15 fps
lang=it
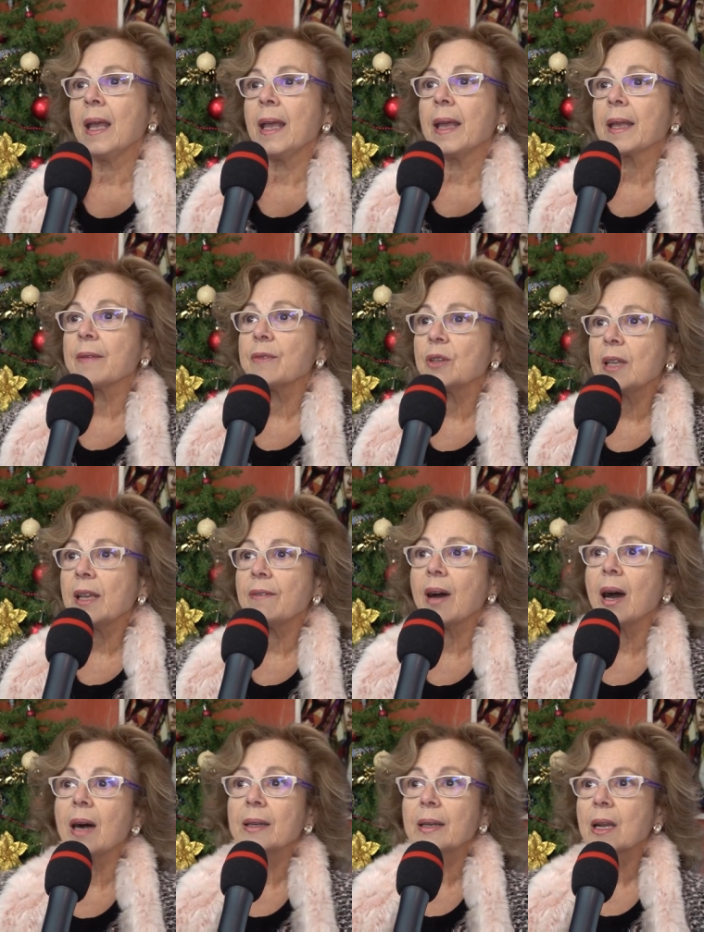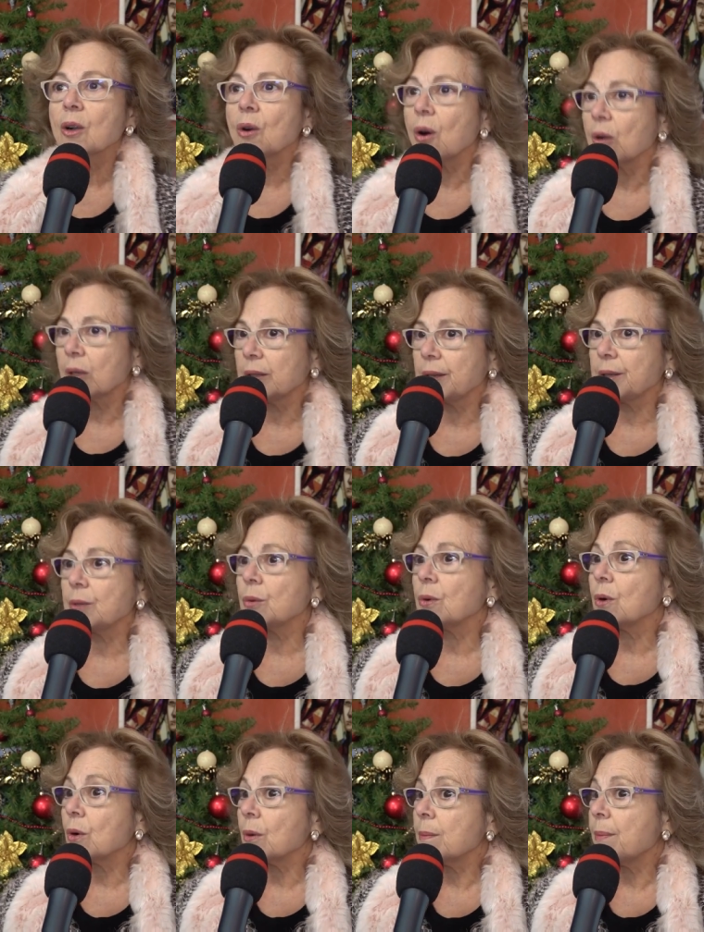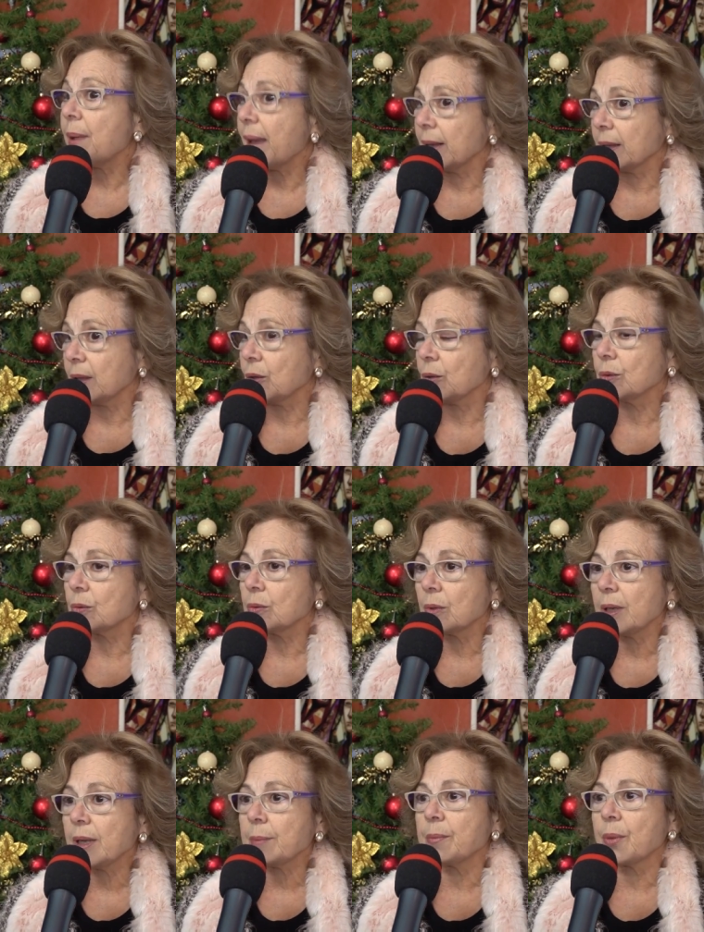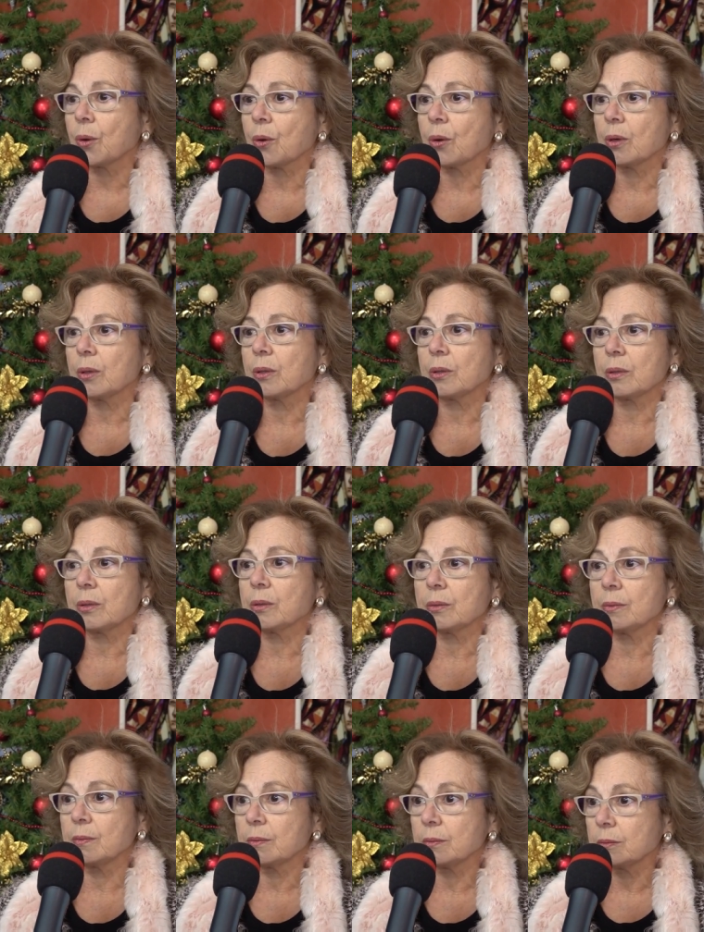e che voleva raccogliere in un compendio, in un libro